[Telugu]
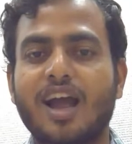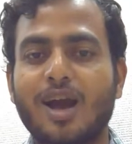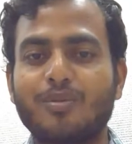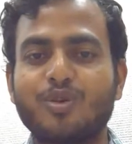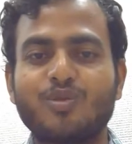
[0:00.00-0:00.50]

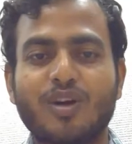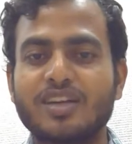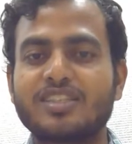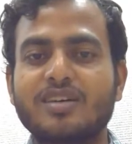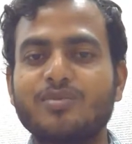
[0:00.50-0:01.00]
అప్పుడు
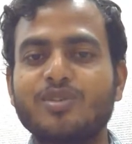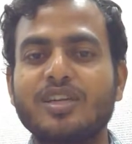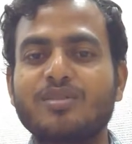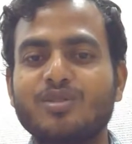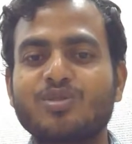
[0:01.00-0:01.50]
వాట్సాప్లు
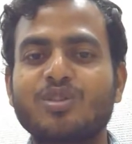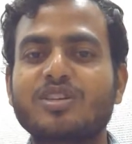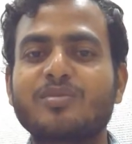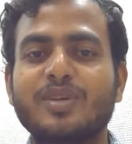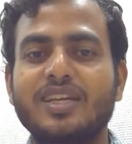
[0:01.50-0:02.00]
లేవు
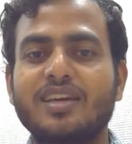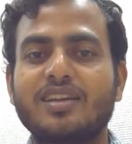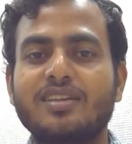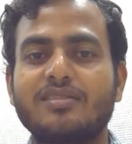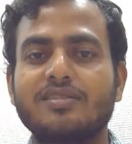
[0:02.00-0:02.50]
సోషల్ మీడియా
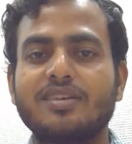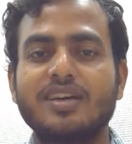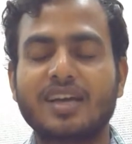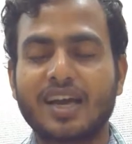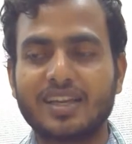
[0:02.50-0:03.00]
లేదు
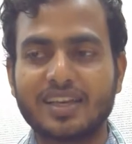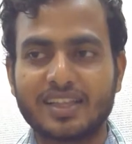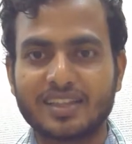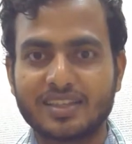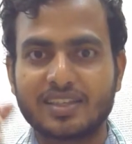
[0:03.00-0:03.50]
కానీ
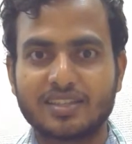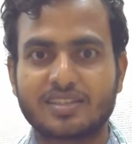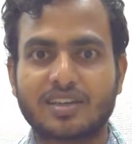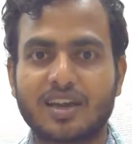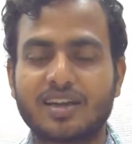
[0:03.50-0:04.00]
అంత
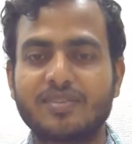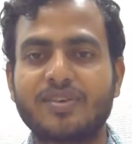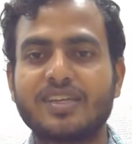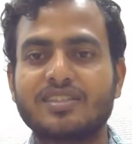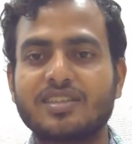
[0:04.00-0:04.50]
స్ట్రాంగ్గా
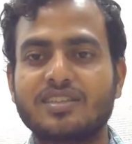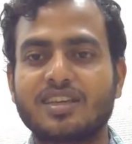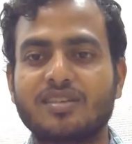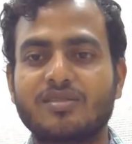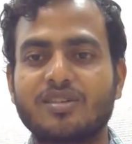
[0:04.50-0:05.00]
ఫైట్
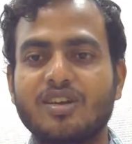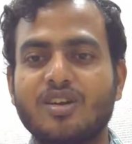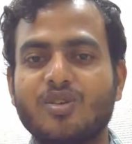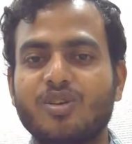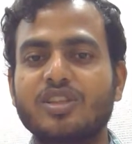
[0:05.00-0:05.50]
చేశారు
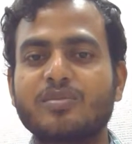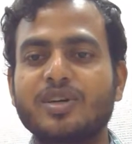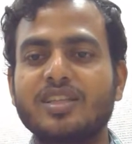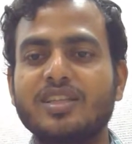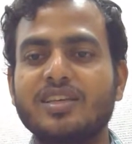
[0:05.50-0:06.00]

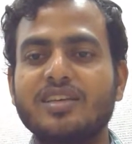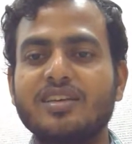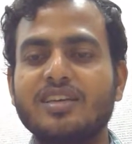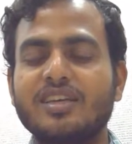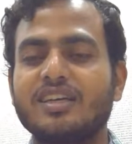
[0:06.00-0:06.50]
కొంతమంది
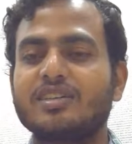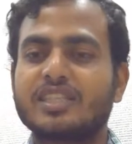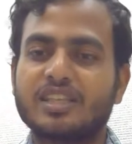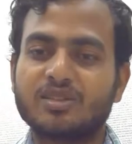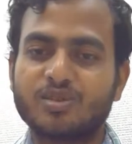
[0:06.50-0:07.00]

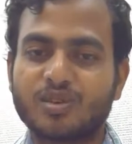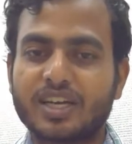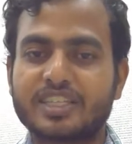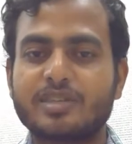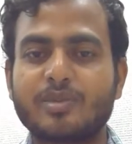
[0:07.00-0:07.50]
ఎంతో
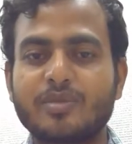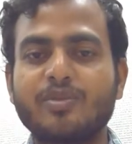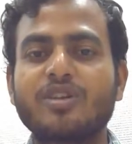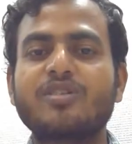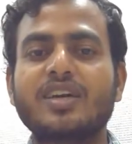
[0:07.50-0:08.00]
కష్టపడి
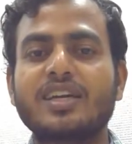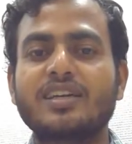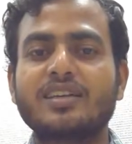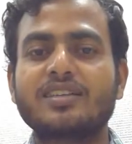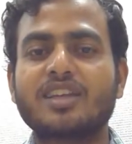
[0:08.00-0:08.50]
పన్ను
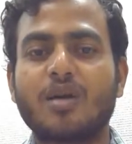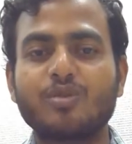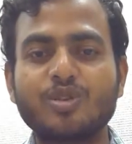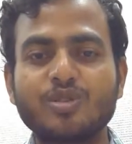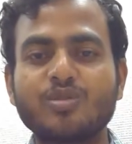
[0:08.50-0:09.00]
కట్టి తాము
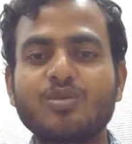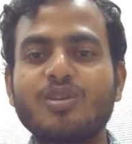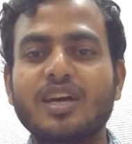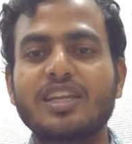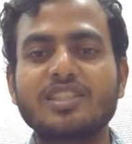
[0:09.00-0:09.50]

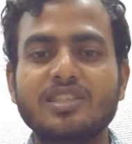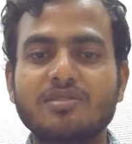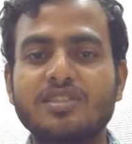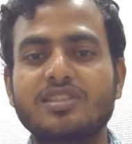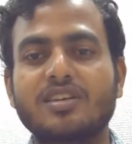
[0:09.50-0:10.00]
హిందువులుగానే
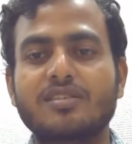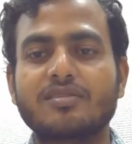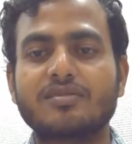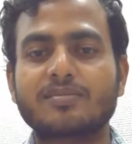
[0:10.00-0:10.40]
జీవించారు